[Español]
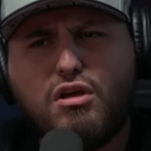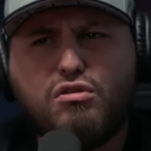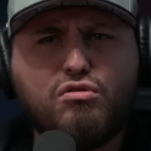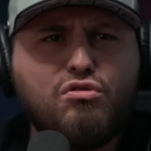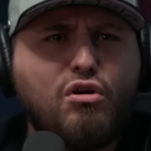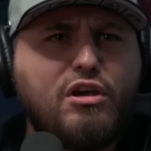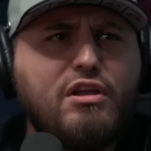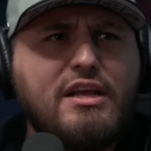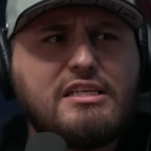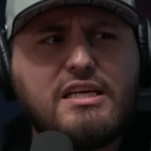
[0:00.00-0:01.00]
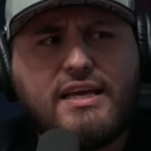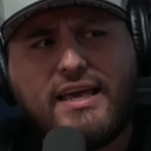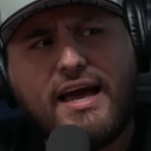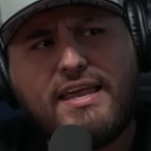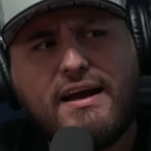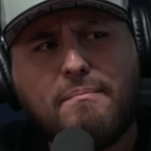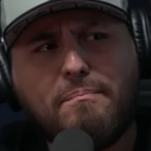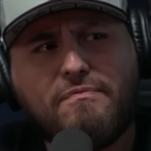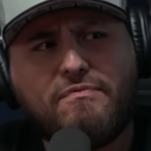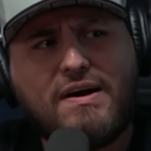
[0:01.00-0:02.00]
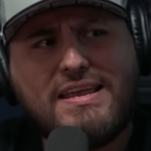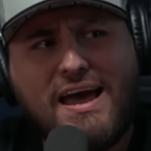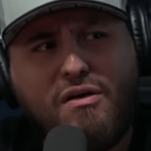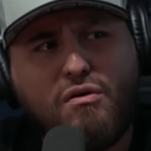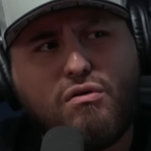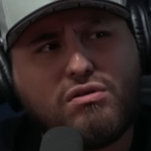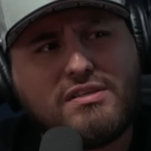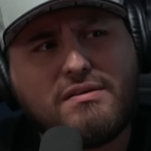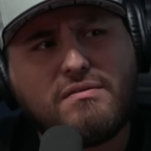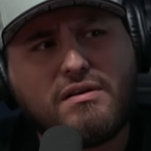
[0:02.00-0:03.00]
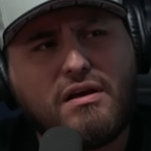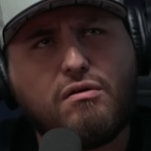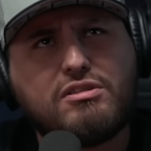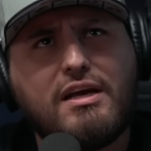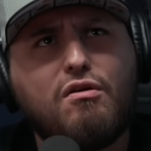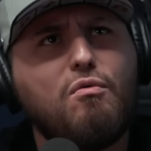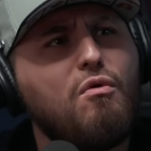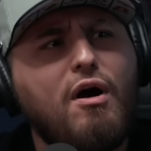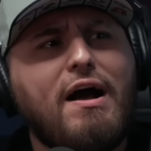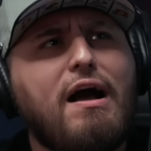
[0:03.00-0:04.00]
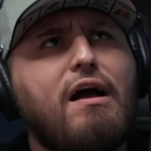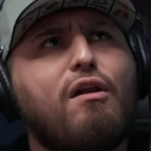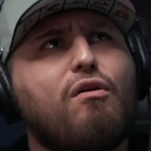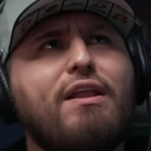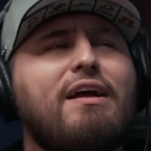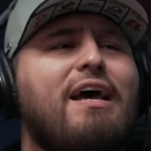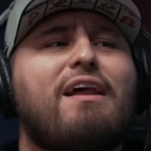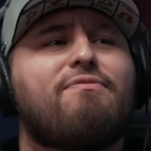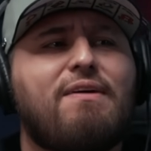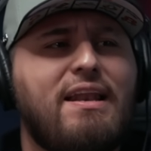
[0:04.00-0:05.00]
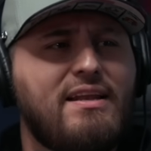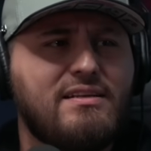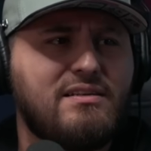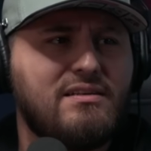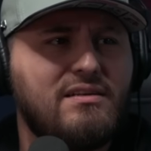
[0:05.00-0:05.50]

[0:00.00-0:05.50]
No quiere decir que hayan fallado cosas que, o sea, no hubo errores garrafales